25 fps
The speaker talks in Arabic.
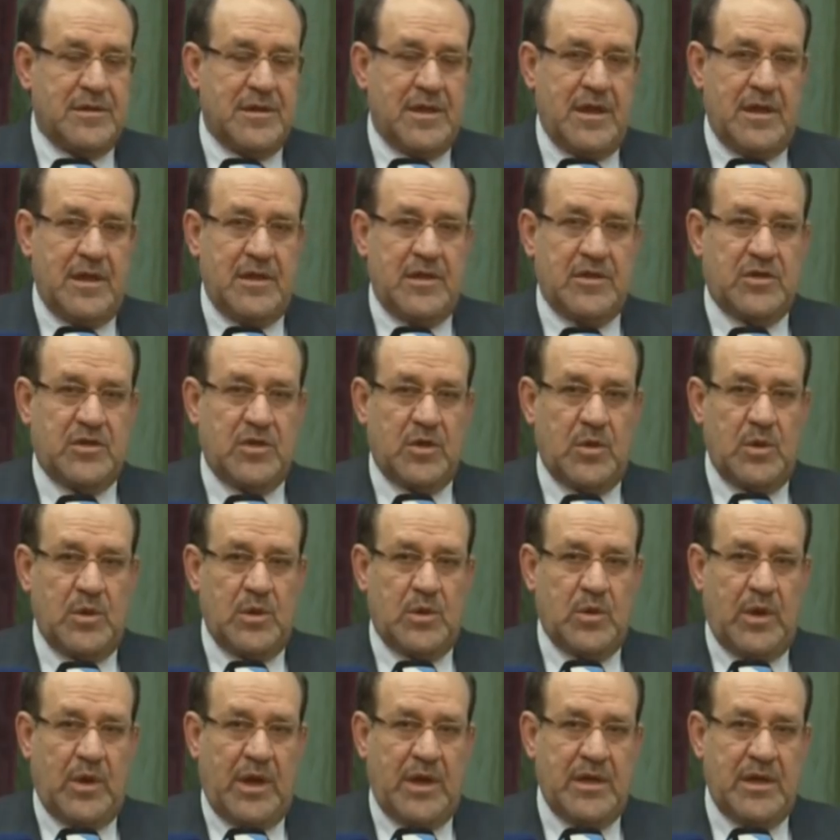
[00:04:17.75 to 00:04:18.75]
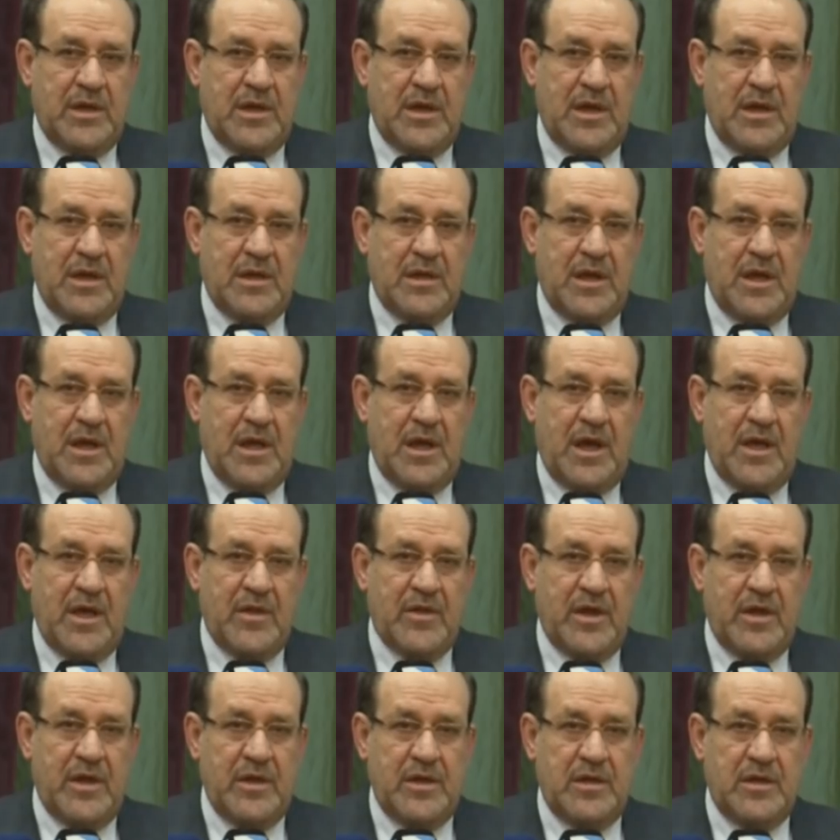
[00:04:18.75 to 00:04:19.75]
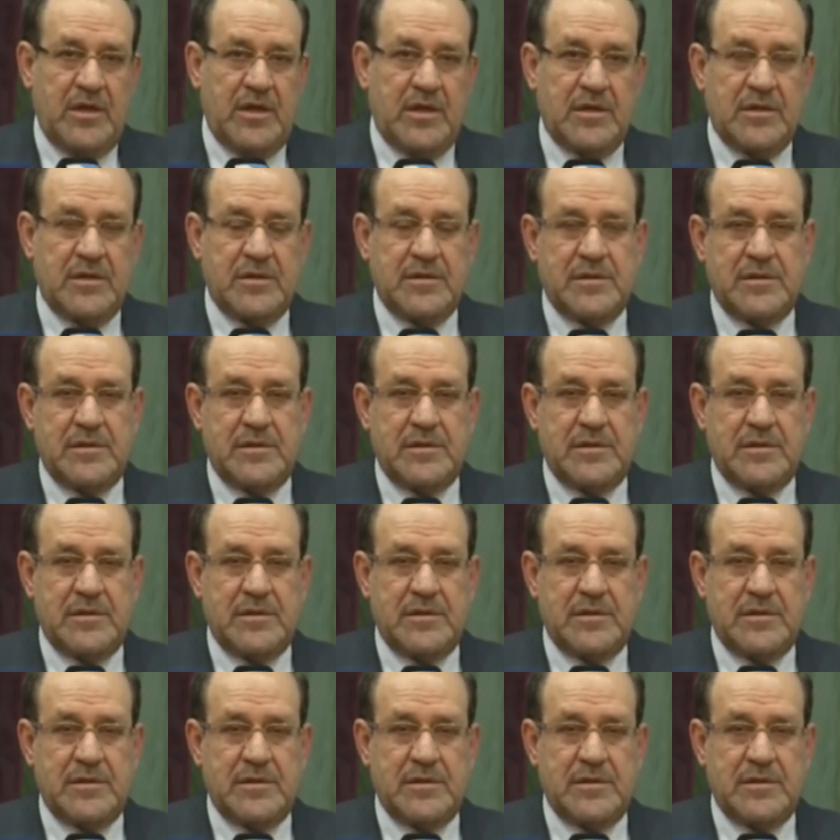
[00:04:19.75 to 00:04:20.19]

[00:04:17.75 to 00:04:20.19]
التي قلت عنها انها حضاريه